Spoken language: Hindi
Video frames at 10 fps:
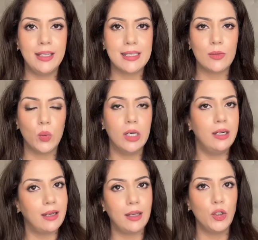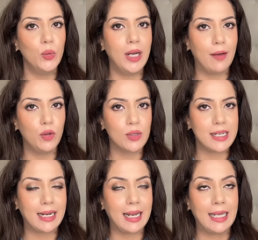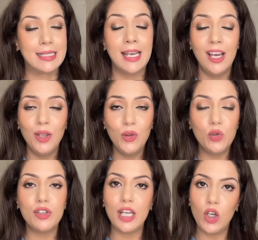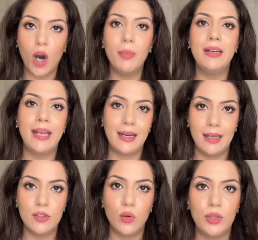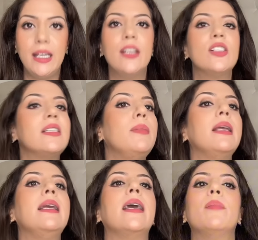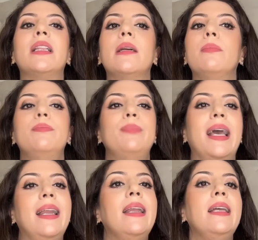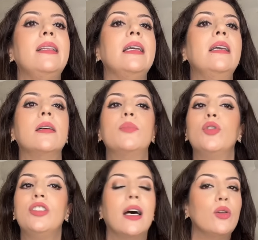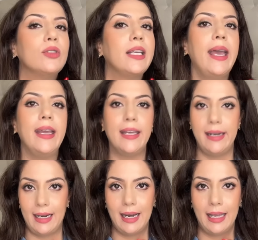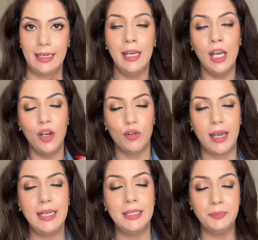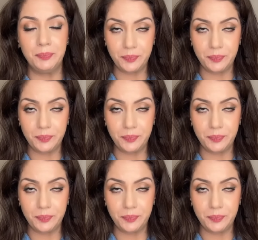इन दिस वर्ल्ड यू विल हैव दोज नेकलाइंस दूसरी कॉमन नेकलाइंस होती हैं जैसी मेरी है मतलब पहले नहीं थी अब कुछ सालों से है ये नेकलाइन राइट